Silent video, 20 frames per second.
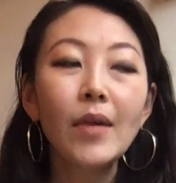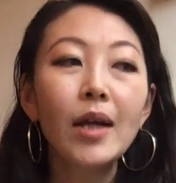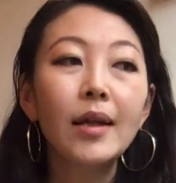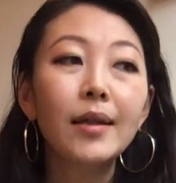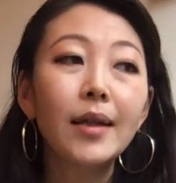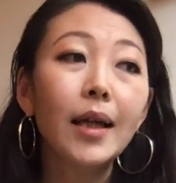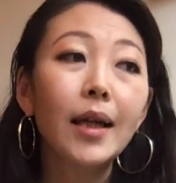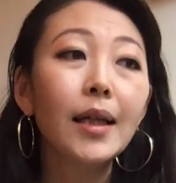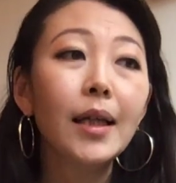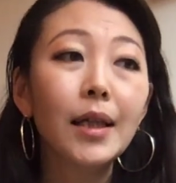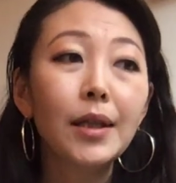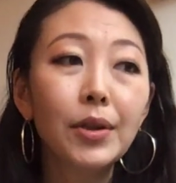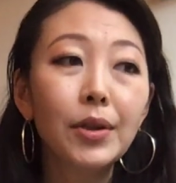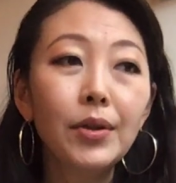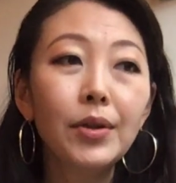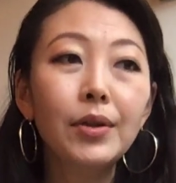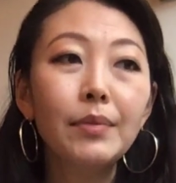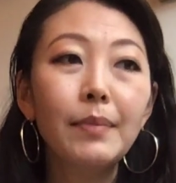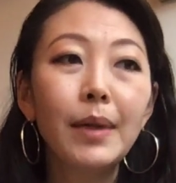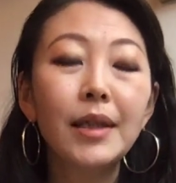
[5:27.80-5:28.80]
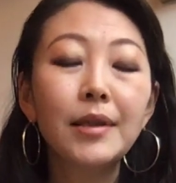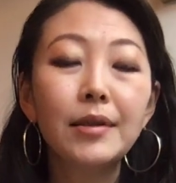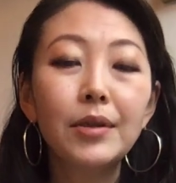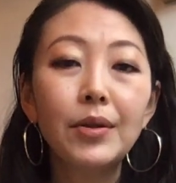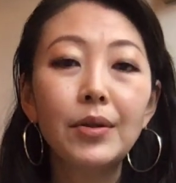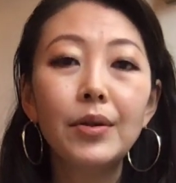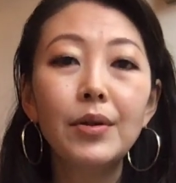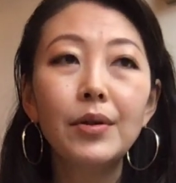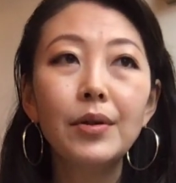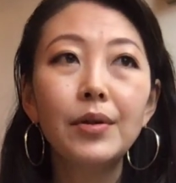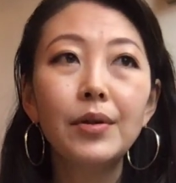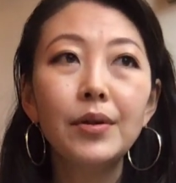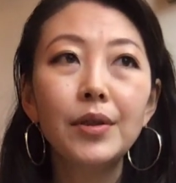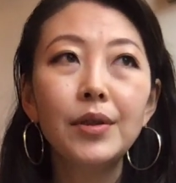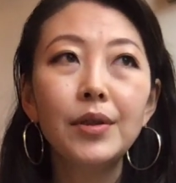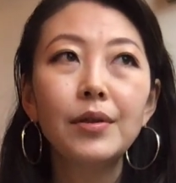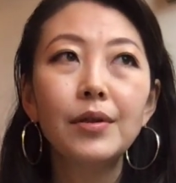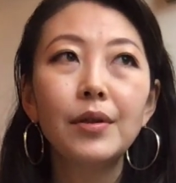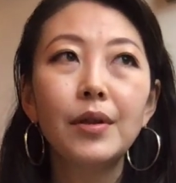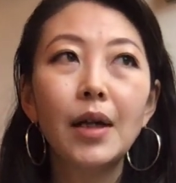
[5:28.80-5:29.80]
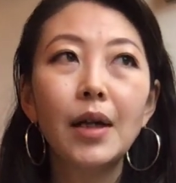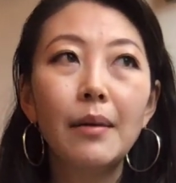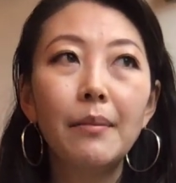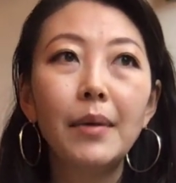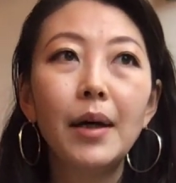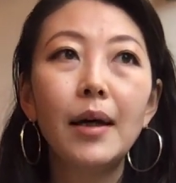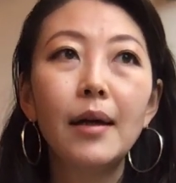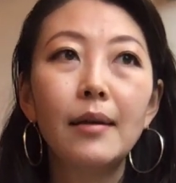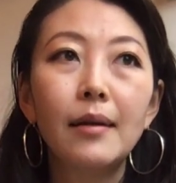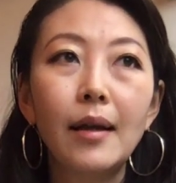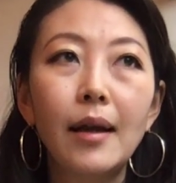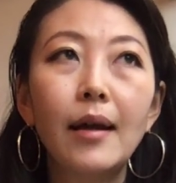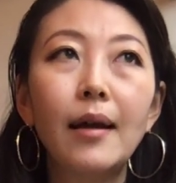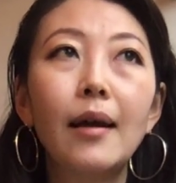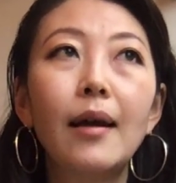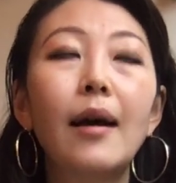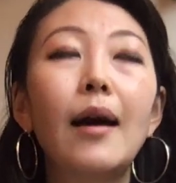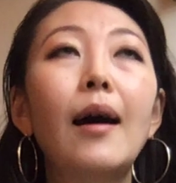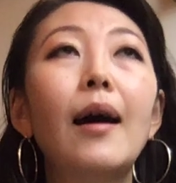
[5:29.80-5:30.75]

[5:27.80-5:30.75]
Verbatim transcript: だけど、まあ、そういうのがまあね、